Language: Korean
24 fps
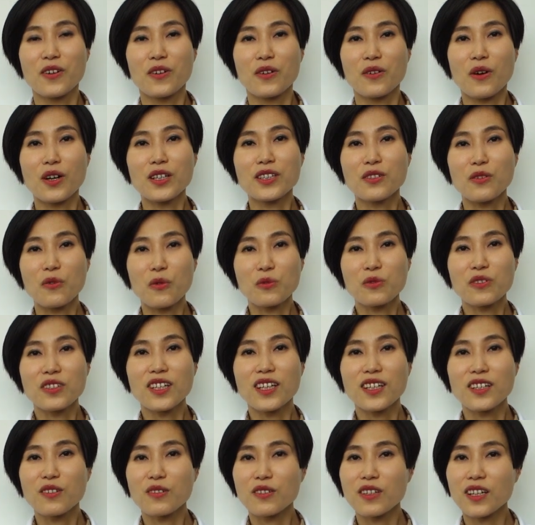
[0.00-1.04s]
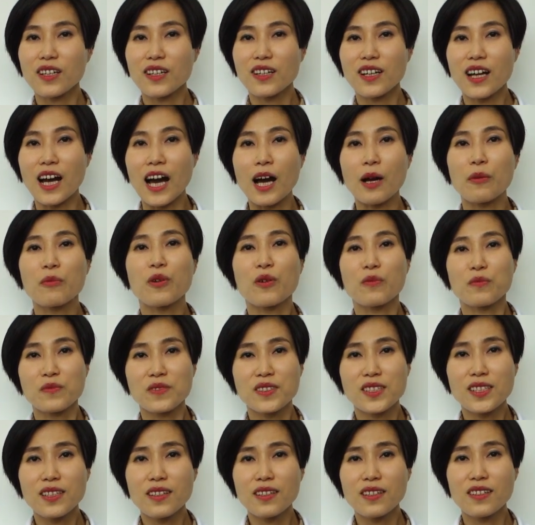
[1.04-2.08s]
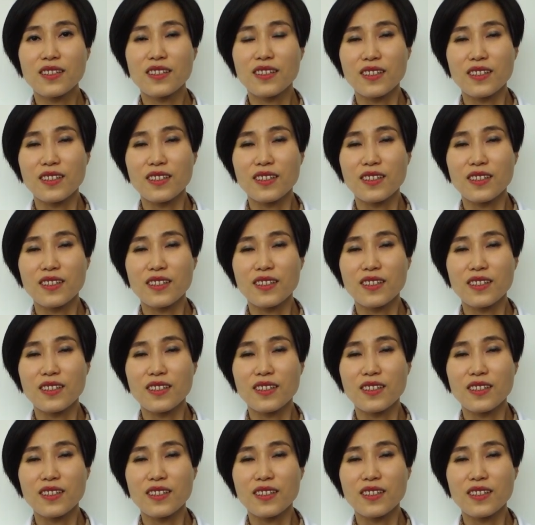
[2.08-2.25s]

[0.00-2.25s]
아니 어떻게 이렇게 가볍지?